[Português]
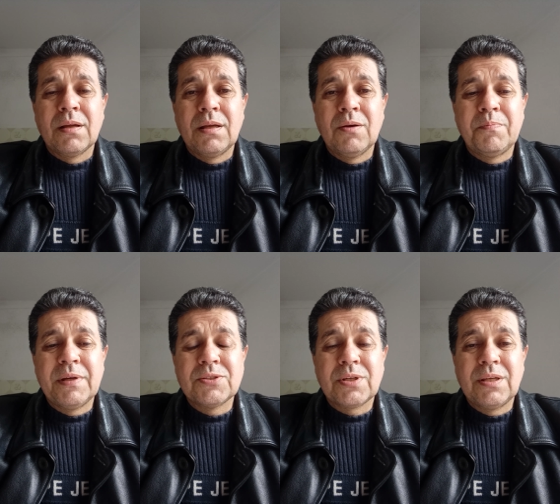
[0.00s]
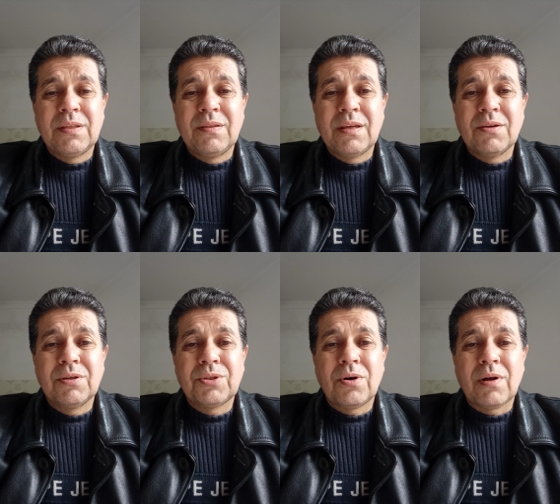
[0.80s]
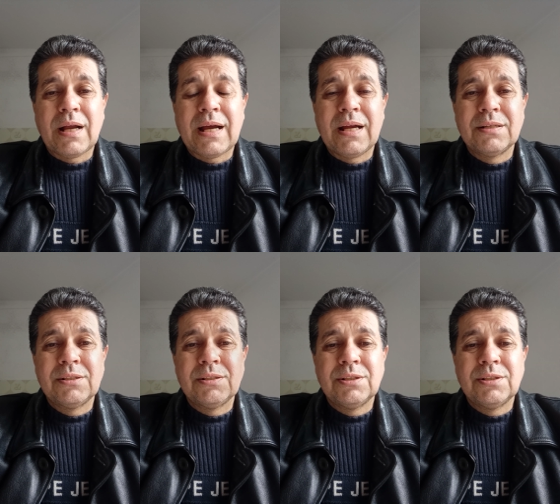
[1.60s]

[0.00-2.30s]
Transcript: Eu penso que tenho que trocar de.